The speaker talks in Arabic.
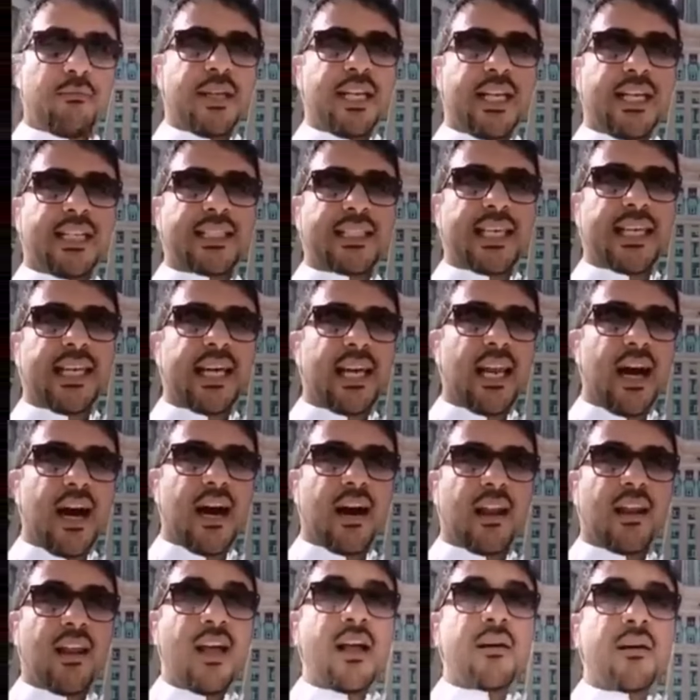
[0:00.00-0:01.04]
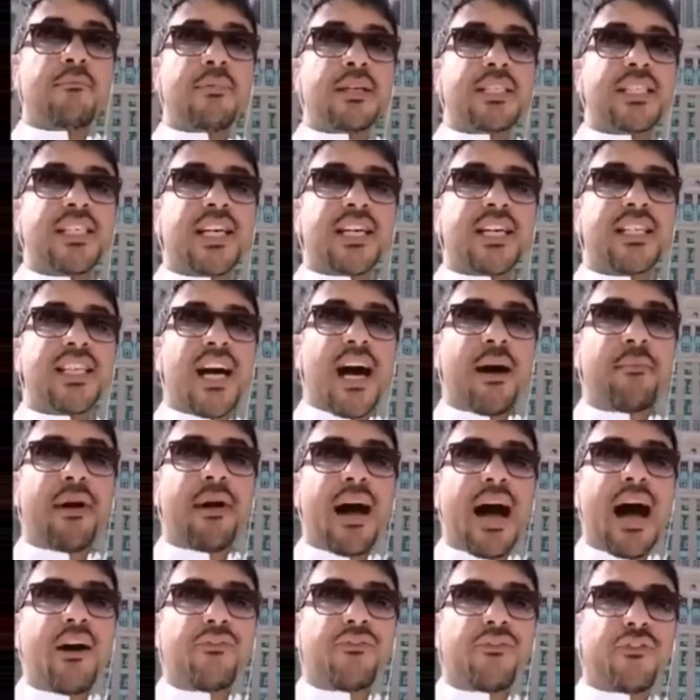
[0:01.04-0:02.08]
من عند الهلال باستخدام
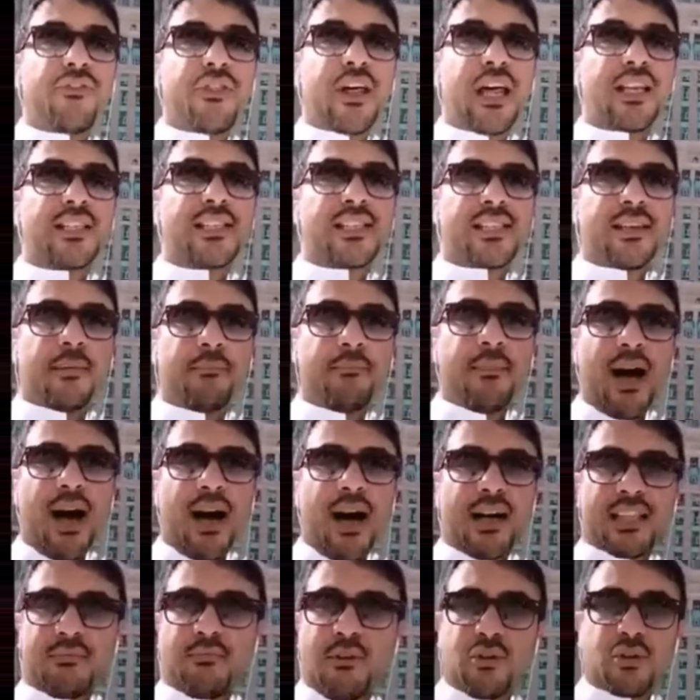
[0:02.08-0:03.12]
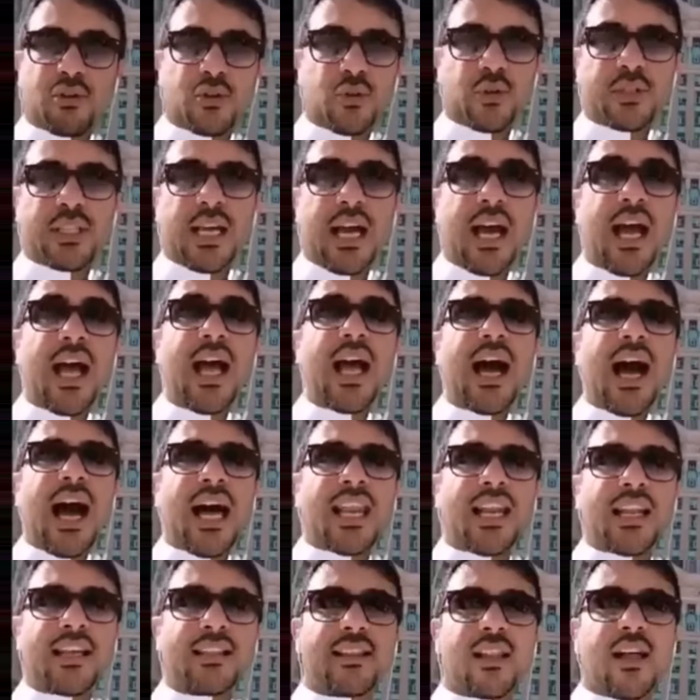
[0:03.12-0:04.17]
افضل السماعات الموجوده
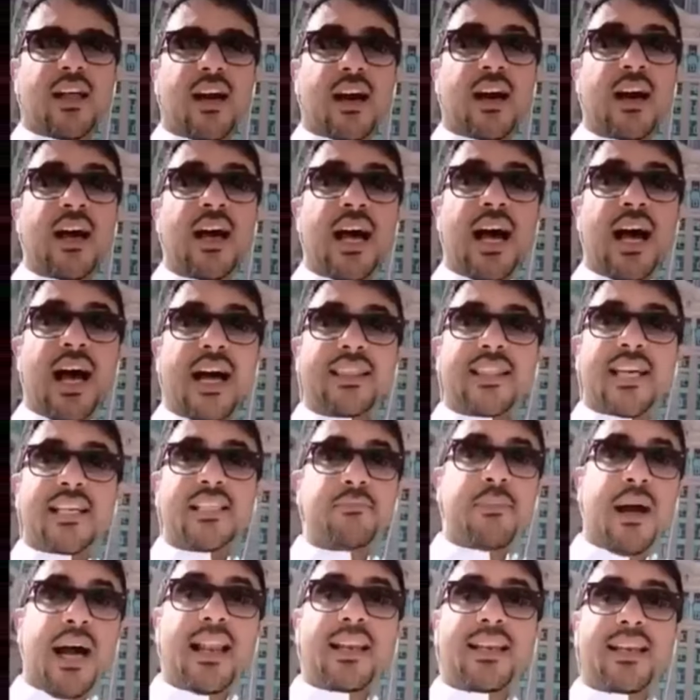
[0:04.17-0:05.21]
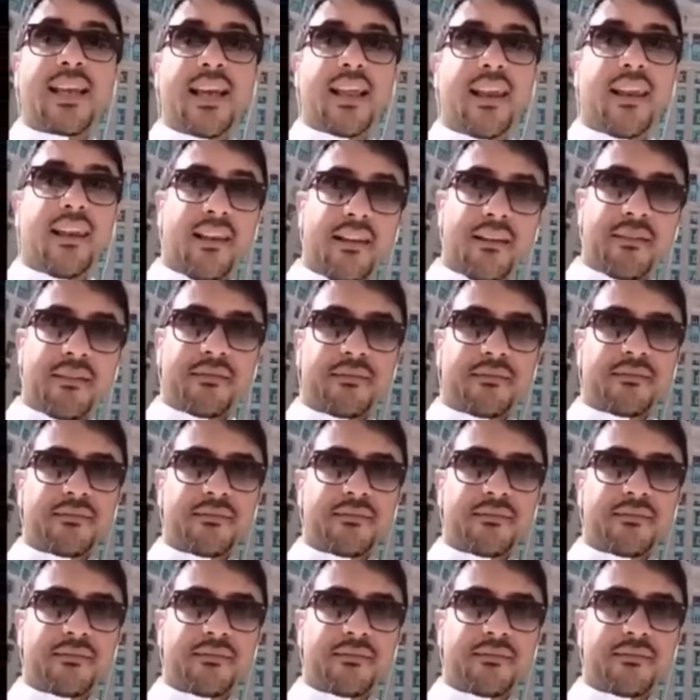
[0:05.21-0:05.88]
على الاطلاق حتى يسمعها الكل